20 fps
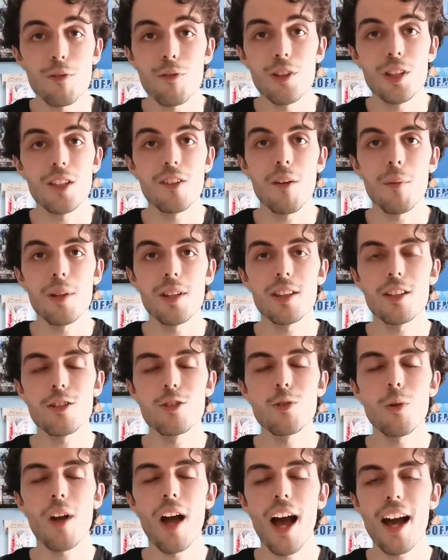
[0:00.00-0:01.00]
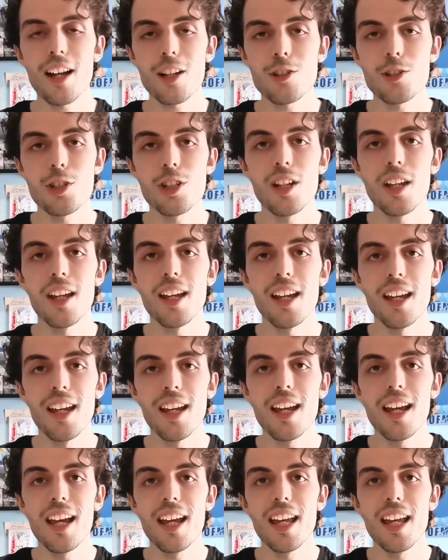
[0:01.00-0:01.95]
effettivamente giocarci e,